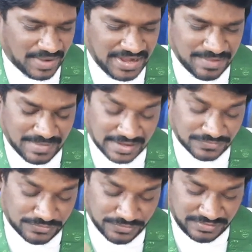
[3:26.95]
పని మనం
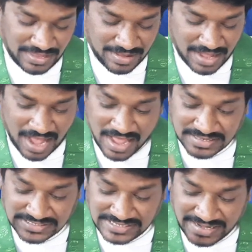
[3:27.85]
చూస్తే
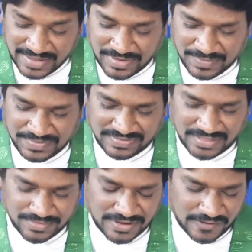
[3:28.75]
ఆశ్చర్యం
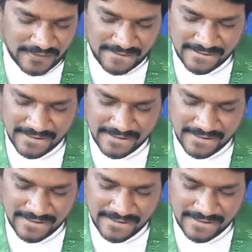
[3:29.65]
అనిపిస్తుంది మనకు